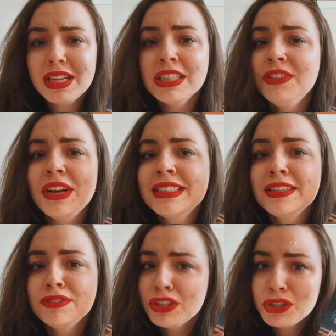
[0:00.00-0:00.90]

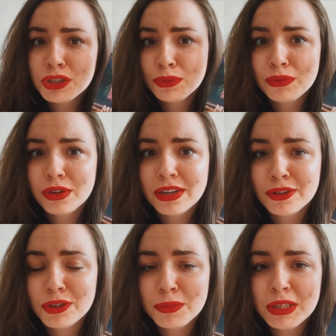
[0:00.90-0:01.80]
świat zewnętrzny ją
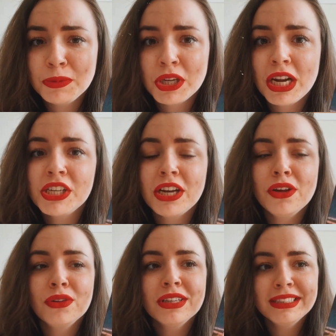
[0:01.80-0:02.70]
odrobinę przeraża
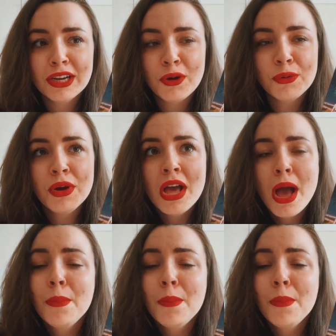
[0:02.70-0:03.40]
i ona jest taką